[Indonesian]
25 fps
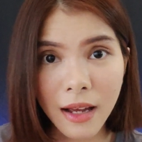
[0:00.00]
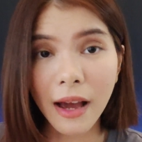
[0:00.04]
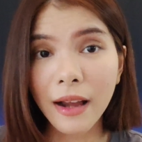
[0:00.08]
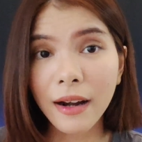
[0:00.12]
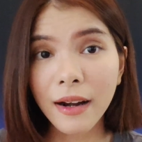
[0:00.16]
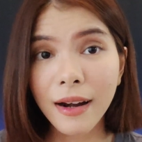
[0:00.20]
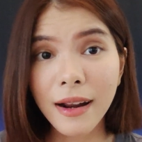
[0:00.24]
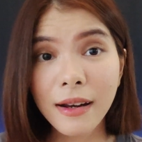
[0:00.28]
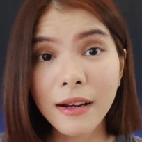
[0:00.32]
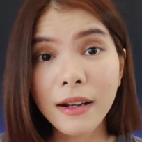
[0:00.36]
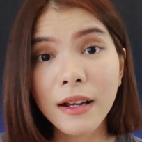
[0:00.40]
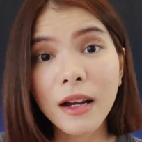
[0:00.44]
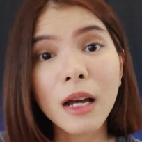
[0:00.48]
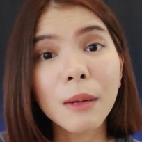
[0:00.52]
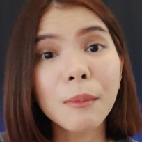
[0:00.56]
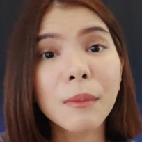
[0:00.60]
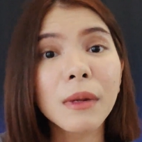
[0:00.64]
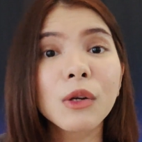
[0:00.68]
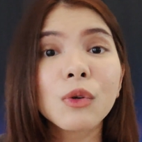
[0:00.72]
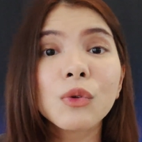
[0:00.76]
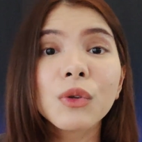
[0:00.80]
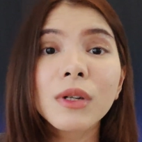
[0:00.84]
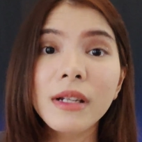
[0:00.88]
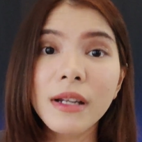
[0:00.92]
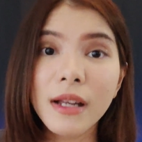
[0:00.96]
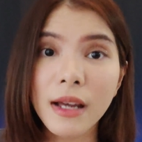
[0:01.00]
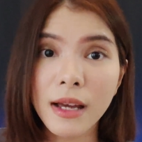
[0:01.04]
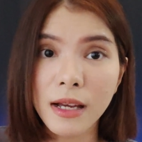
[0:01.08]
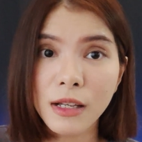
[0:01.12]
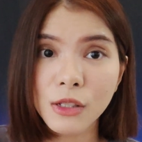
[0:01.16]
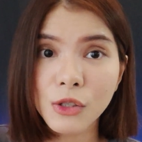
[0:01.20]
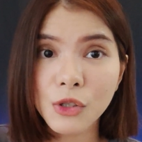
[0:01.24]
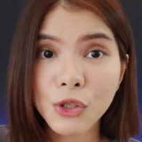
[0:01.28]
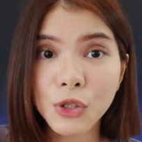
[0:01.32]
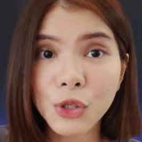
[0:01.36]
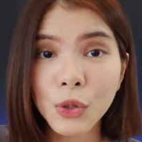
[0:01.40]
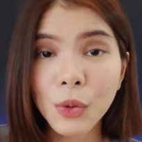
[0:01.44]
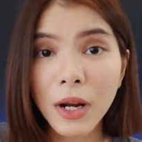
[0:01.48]
Karena dengan
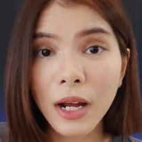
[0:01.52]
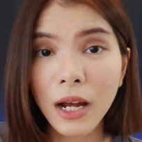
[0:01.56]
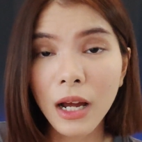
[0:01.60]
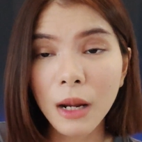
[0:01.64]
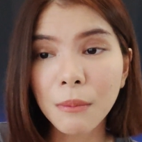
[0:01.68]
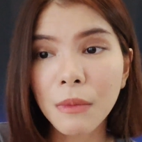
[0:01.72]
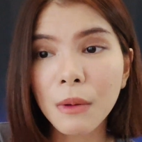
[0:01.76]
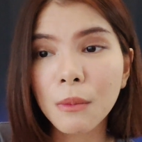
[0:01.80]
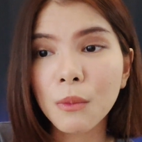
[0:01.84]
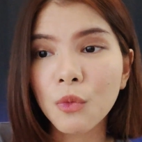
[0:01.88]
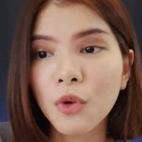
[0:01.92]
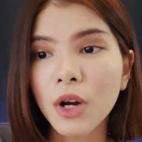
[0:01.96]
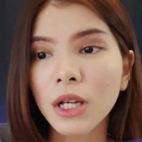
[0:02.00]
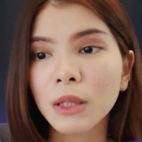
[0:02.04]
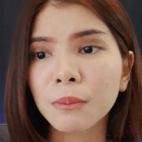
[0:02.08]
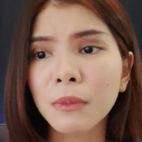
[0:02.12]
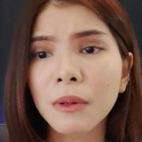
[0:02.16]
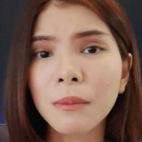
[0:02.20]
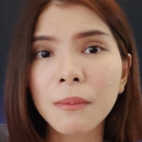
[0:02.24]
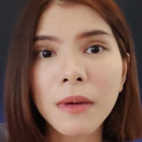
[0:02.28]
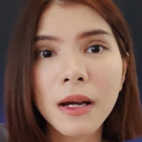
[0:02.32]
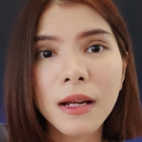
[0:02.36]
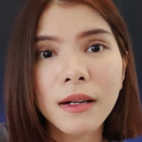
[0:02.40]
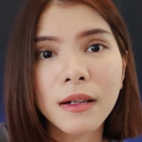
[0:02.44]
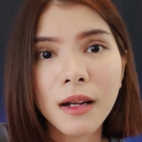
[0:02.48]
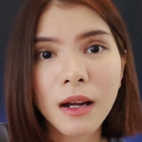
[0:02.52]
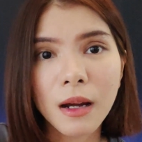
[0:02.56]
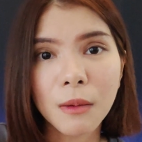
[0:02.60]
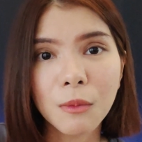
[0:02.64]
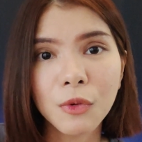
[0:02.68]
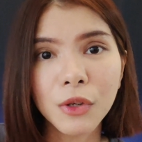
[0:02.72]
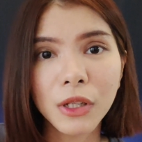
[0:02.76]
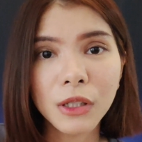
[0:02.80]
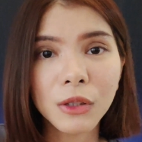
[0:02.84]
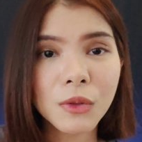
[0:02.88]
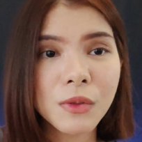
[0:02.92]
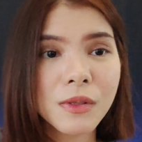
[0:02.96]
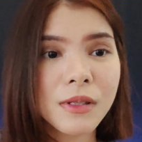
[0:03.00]
menunda justru akan membuat beban
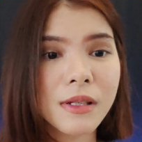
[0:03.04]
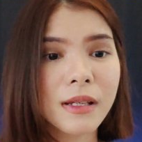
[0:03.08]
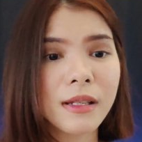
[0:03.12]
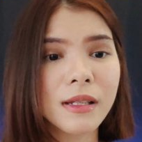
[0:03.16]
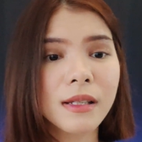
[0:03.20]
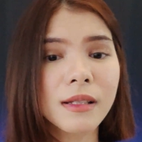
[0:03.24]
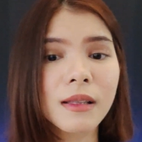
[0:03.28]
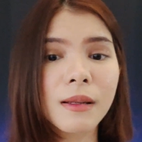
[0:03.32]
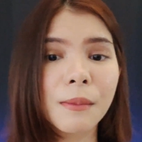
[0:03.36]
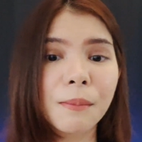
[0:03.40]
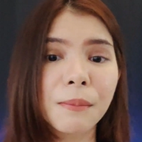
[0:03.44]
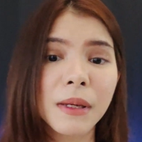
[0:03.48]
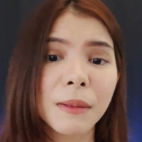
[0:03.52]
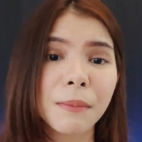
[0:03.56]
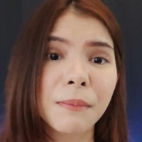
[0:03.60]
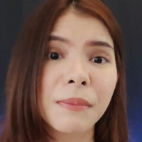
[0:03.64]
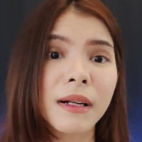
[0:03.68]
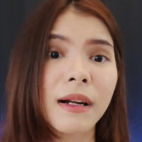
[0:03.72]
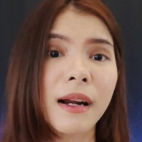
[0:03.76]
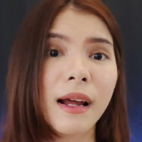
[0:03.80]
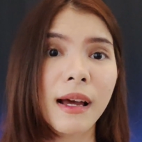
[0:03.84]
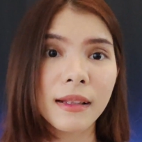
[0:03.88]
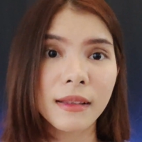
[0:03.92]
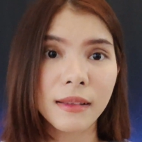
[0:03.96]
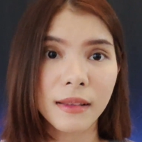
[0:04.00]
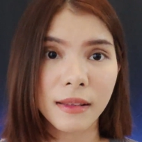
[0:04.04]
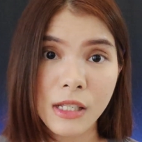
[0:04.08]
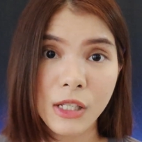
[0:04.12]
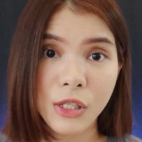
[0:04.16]
kamu itu jadi lebih berat.